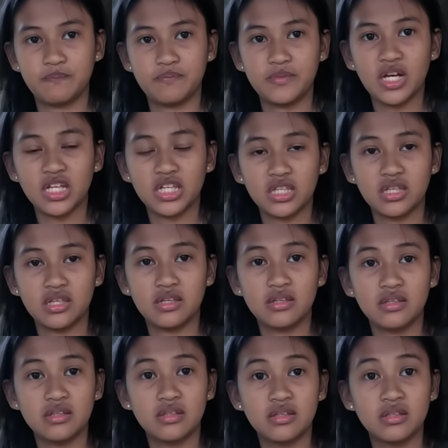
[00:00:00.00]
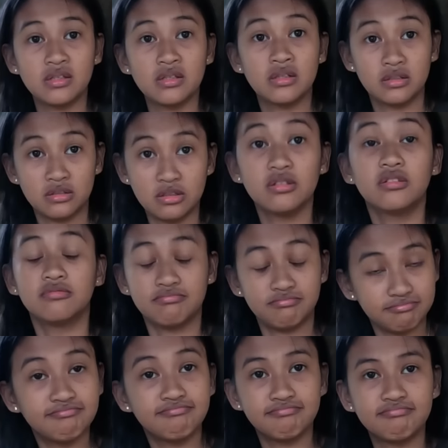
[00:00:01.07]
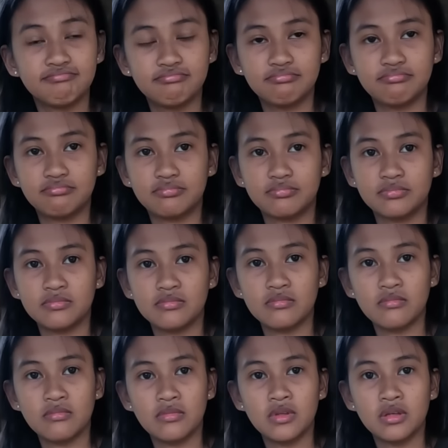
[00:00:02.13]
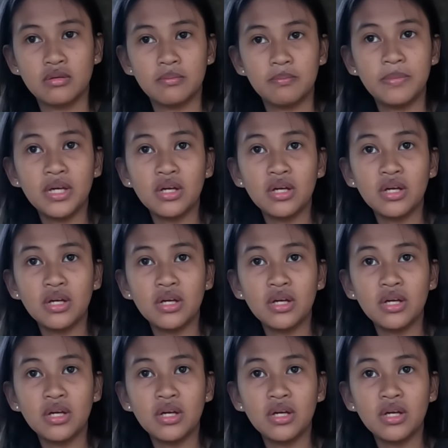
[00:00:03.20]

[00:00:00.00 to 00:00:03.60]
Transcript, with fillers: Parang caretaker lang talaga. Mm-hmm. Grabe, ano?